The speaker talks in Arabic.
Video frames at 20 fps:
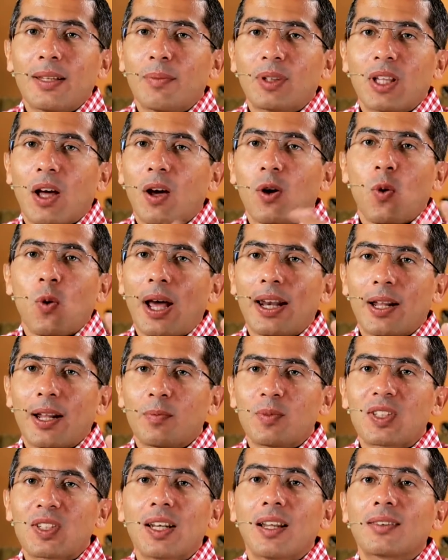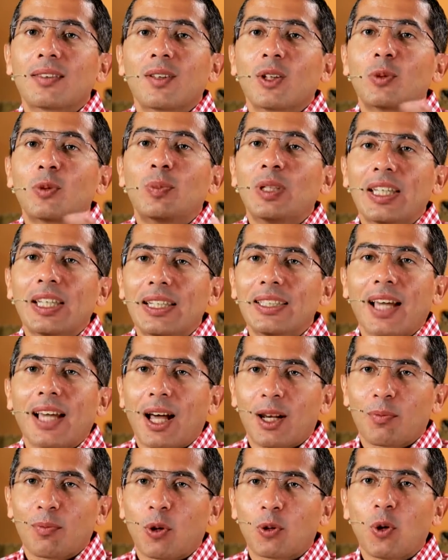واحدة من أروع الأمثلة
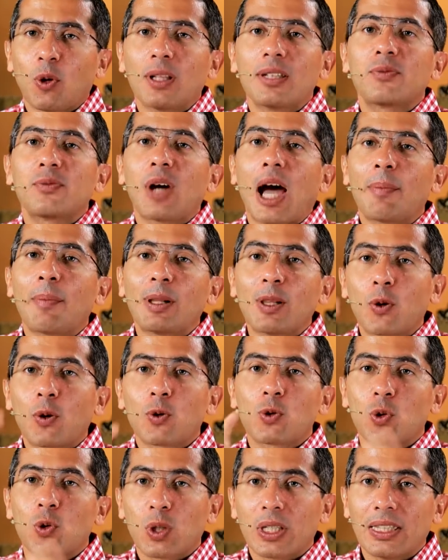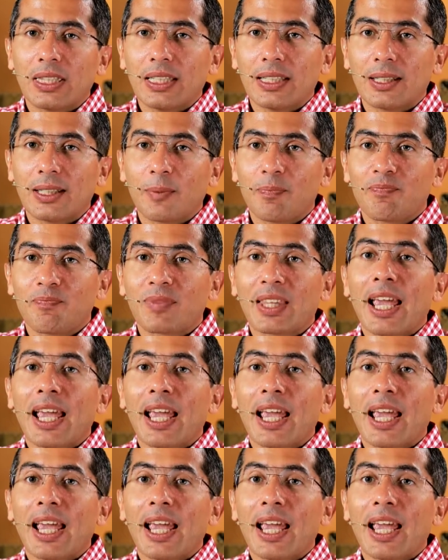التطبيقية على الموضوع ده في أعمال الرسل اتنين